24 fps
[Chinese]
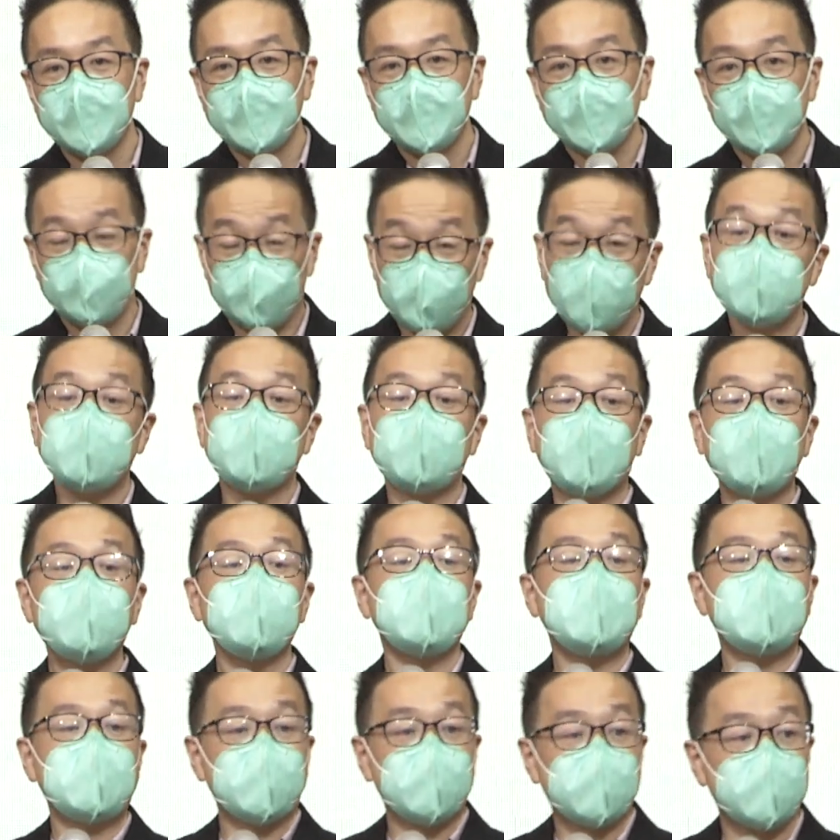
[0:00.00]
所以当
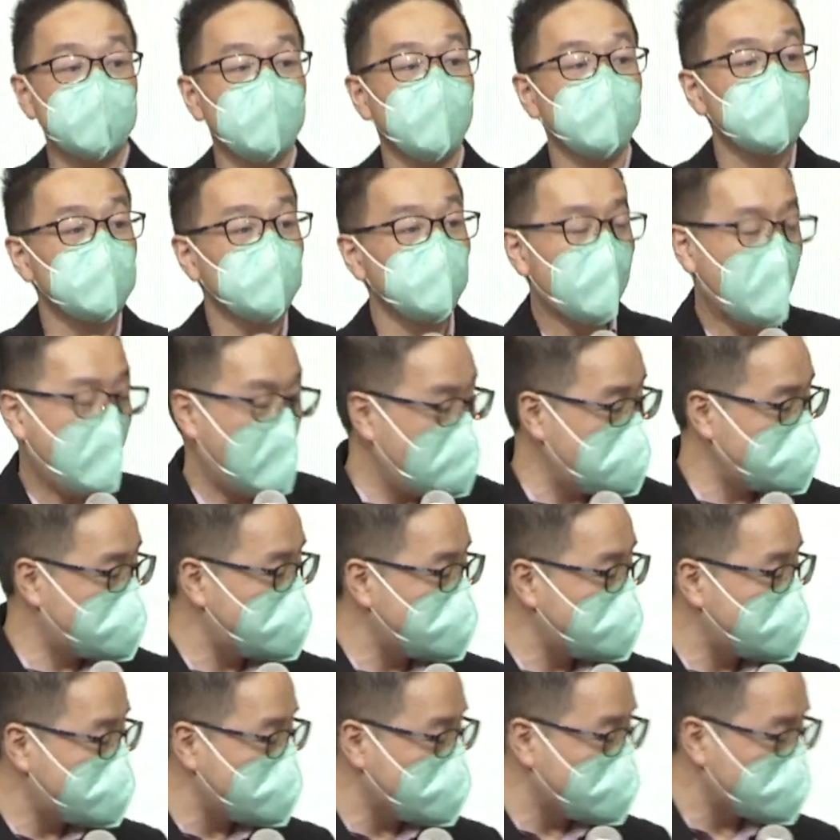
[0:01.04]
你知道怎么爱
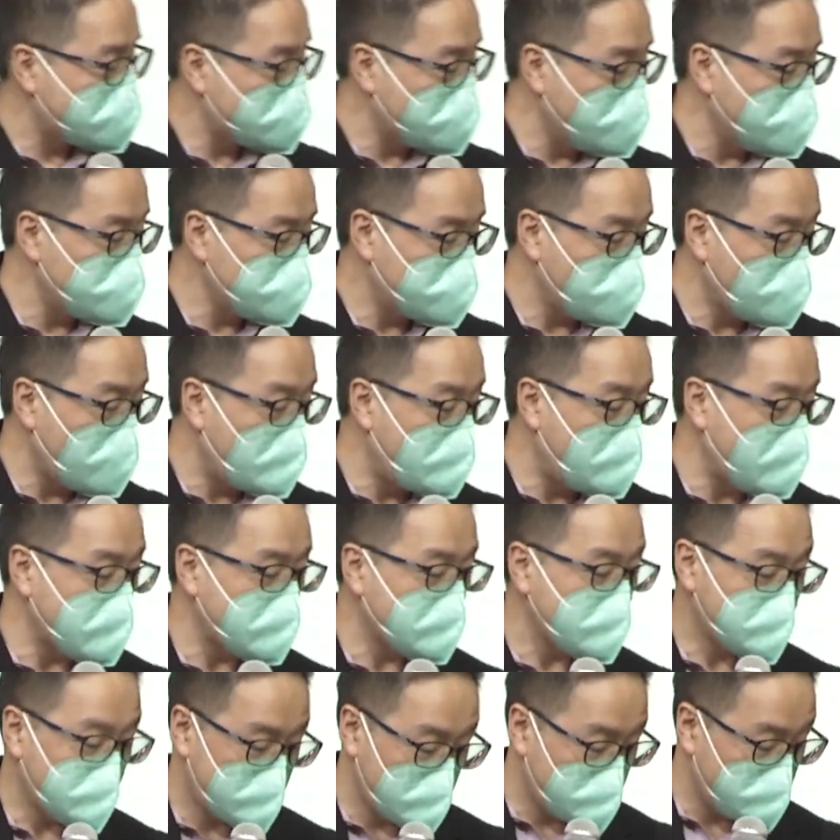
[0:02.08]
自己的时候，就会变
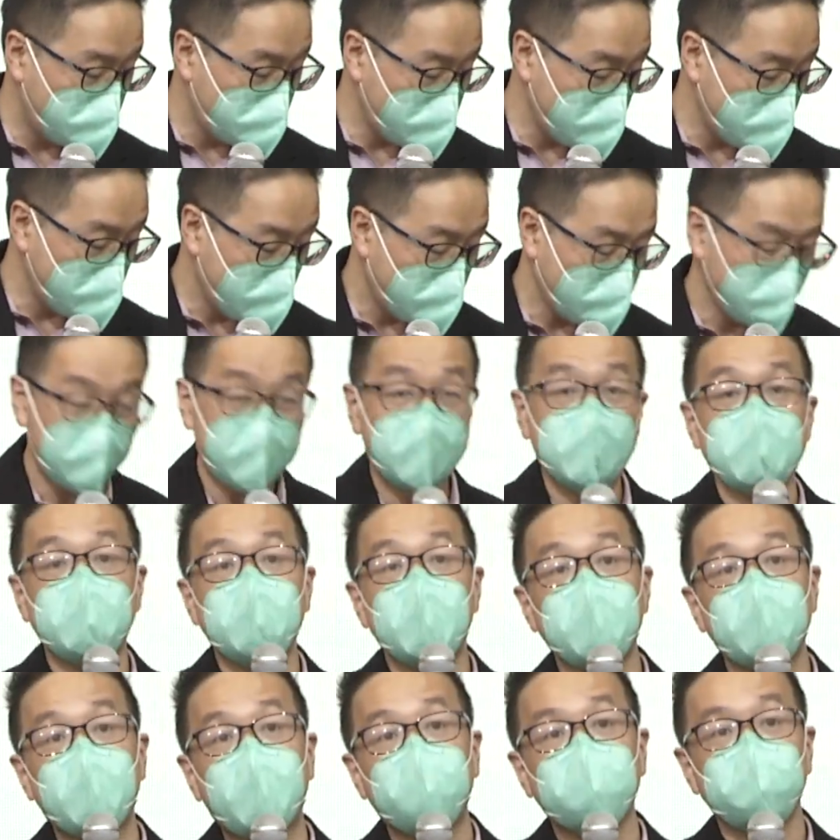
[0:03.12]
得是不一样的，明
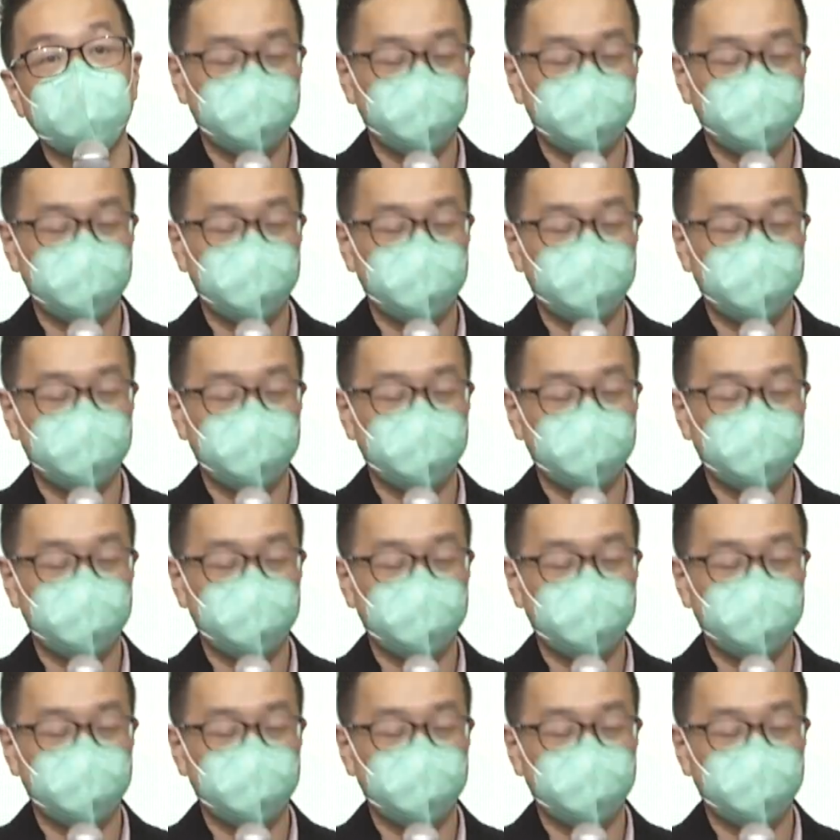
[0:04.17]
白吗？